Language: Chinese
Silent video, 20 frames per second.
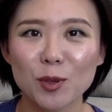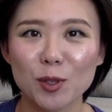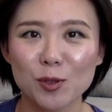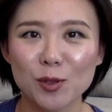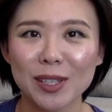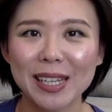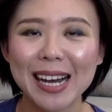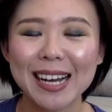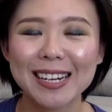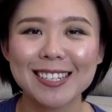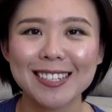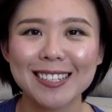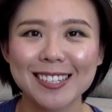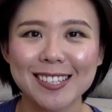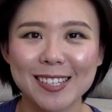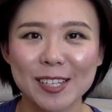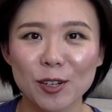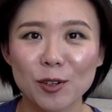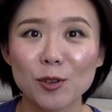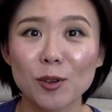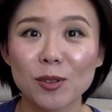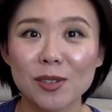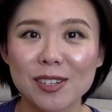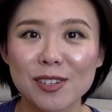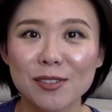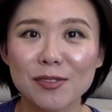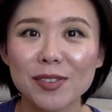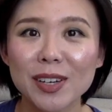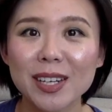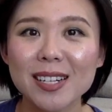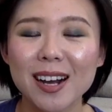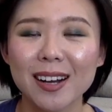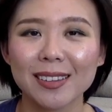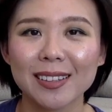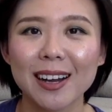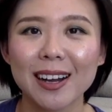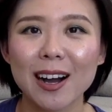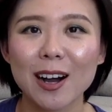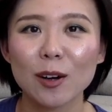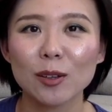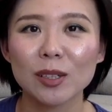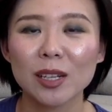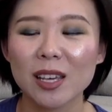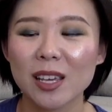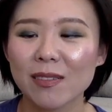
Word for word: 我觉得它这个形容是非常的好的，